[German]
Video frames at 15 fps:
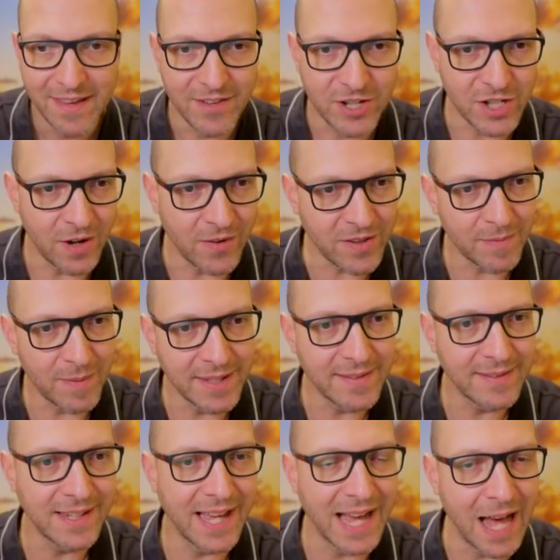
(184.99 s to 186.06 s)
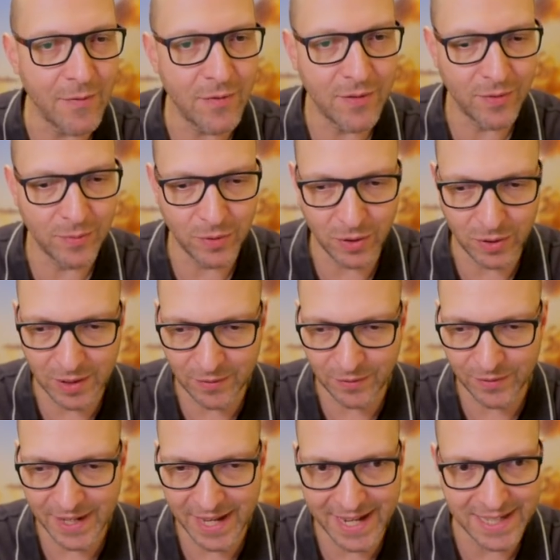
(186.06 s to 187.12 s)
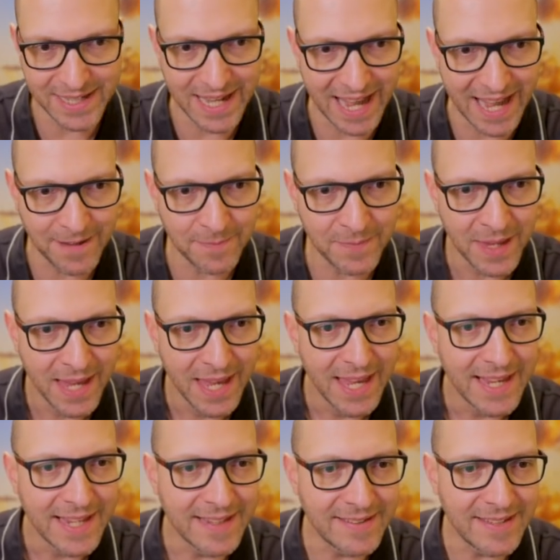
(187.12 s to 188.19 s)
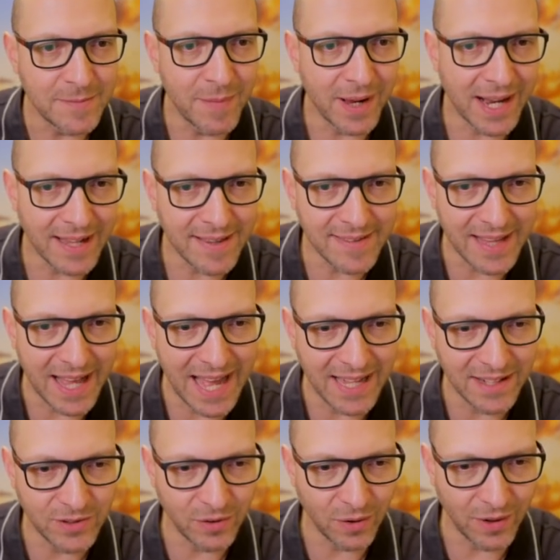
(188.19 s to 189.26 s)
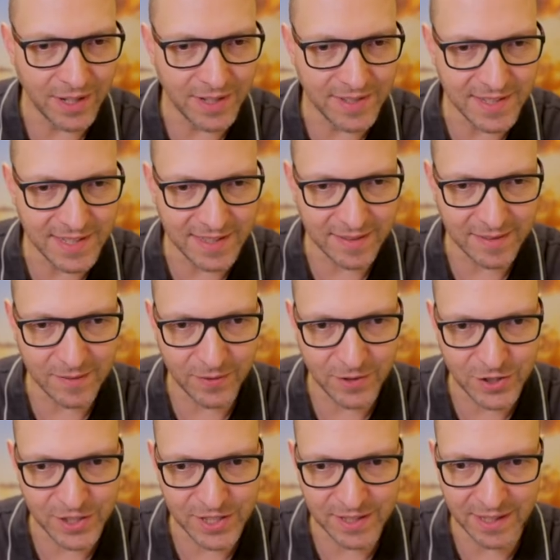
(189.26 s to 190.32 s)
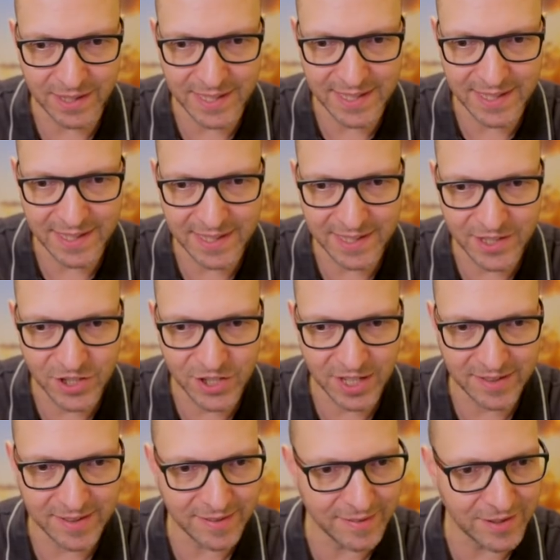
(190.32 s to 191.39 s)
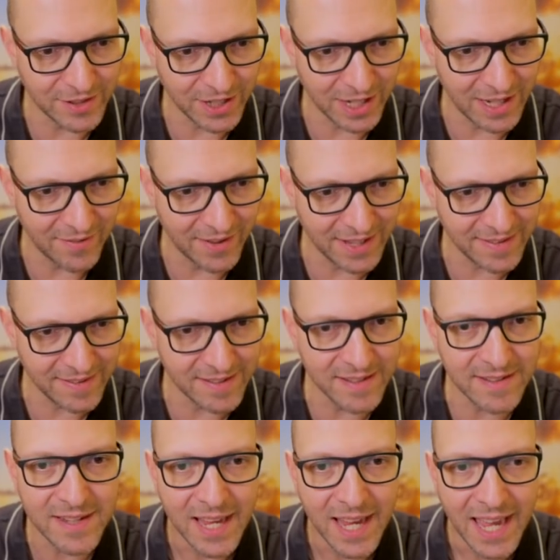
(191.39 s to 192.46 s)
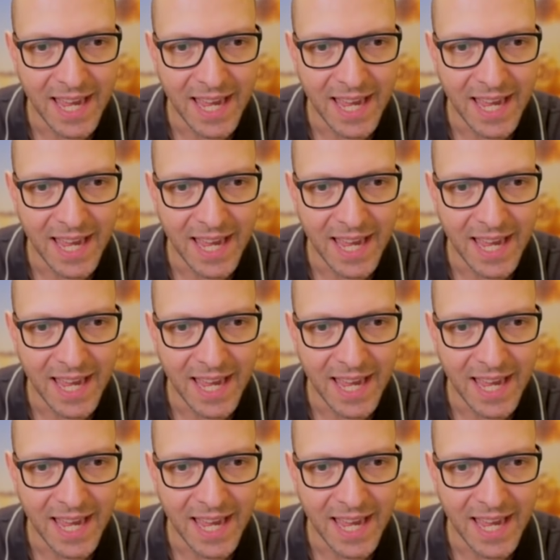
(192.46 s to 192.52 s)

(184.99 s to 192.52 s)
Wir schauen uns mal diese Grafik vom Dr. von Helden an. Hier sieht man ganz eindeutig, das sind verschiedene Linien hier, die statistisch relevant sind.